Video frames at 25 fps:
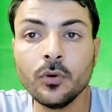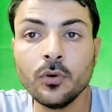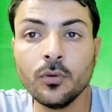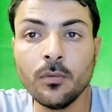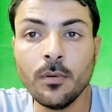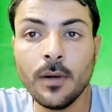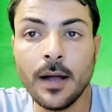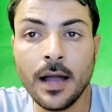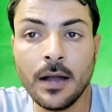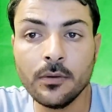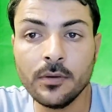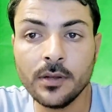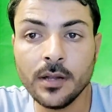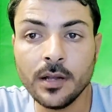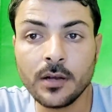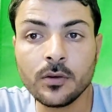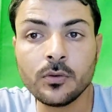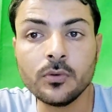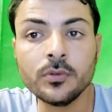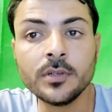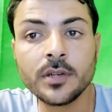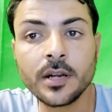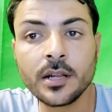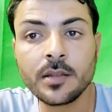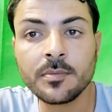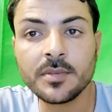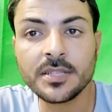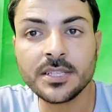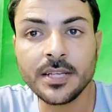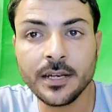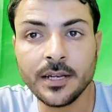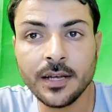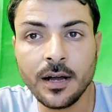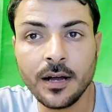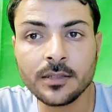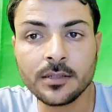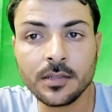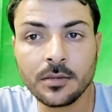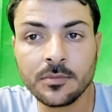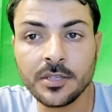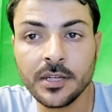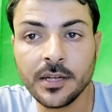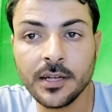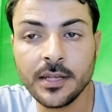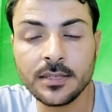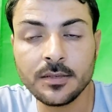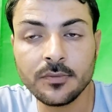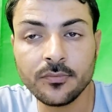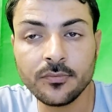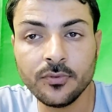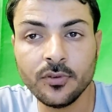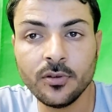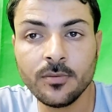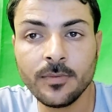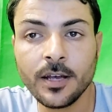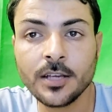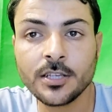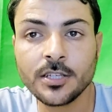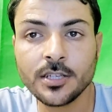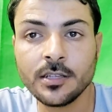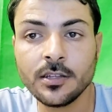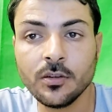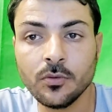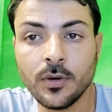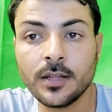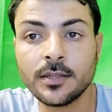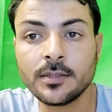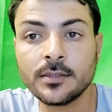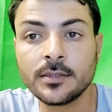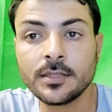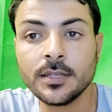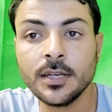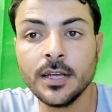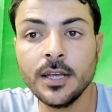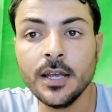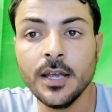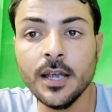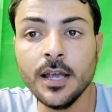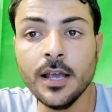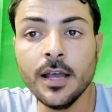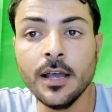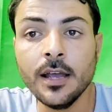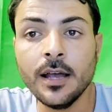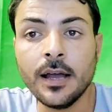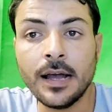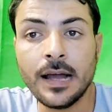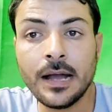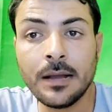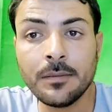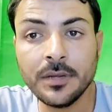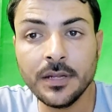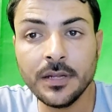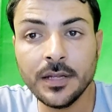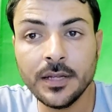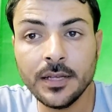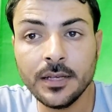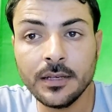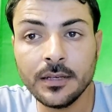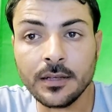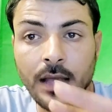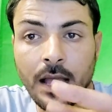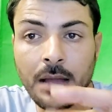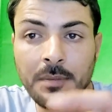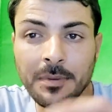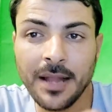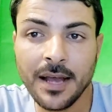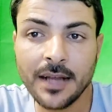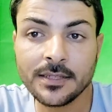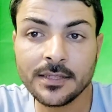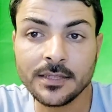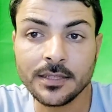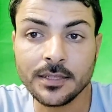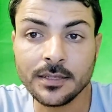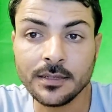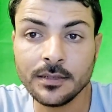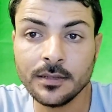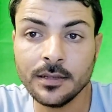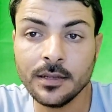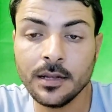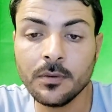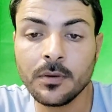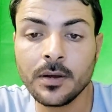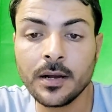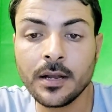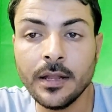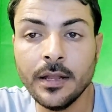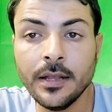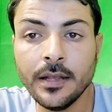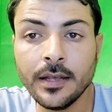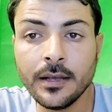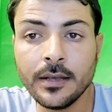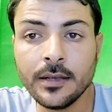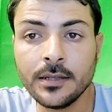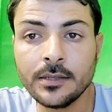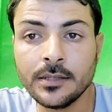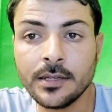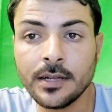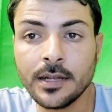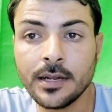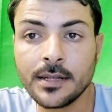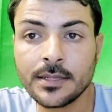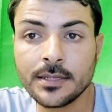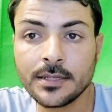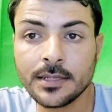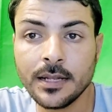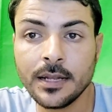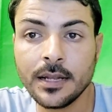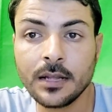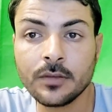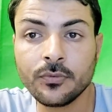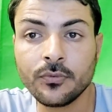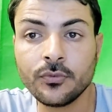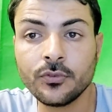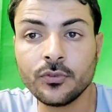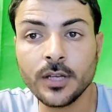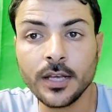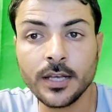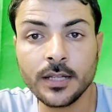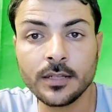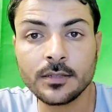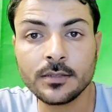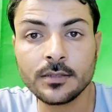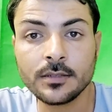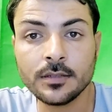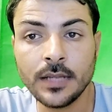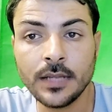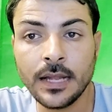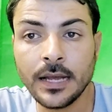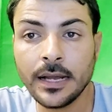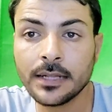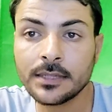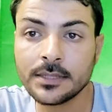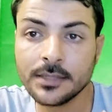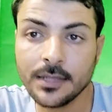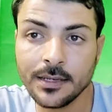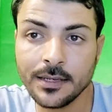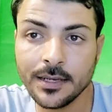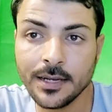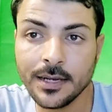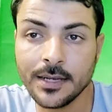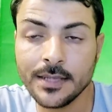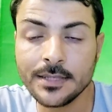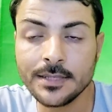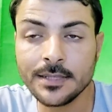وبحاول اكون رتمي سريع اكتر من اللازم فيهم عشان الوقت هعمل ايه هعمل حاجتين الاولانيه ان انا هنزلها لك في فيديوهات الحاجه الثانيه